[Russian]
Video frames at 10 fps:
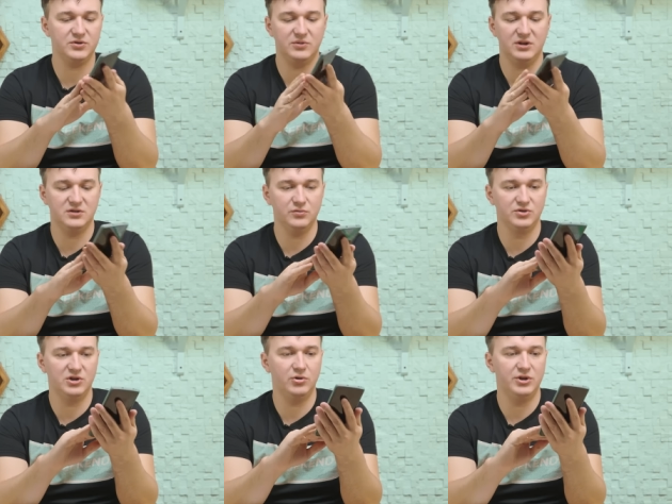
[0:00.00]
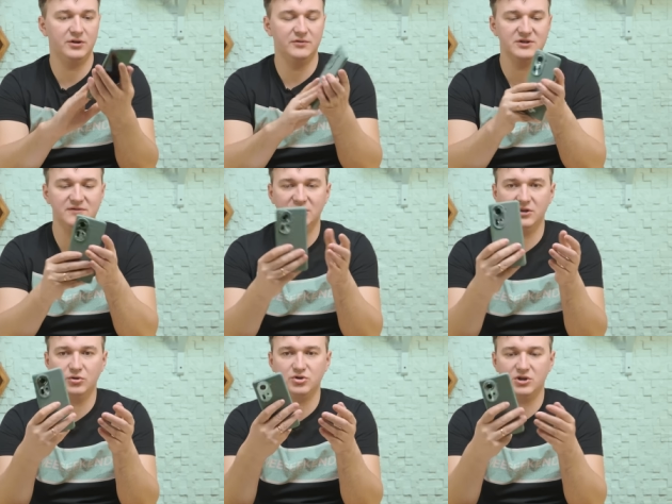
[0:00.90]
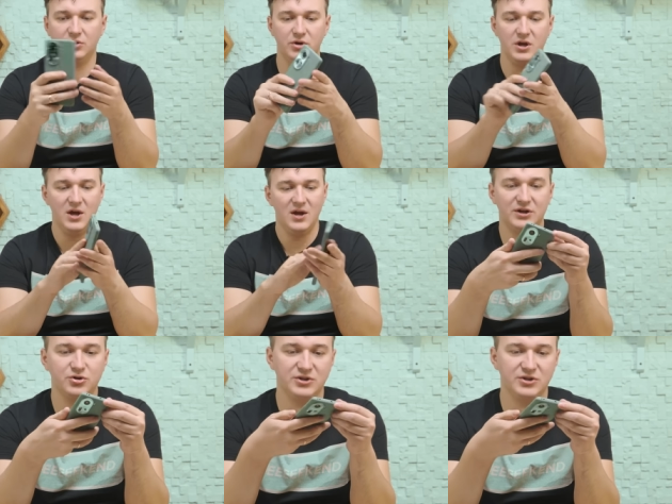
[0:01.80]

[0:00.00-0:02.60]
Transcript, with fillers: Посмотрите, ну, вот зелененького цвета тоже такой. Хорошо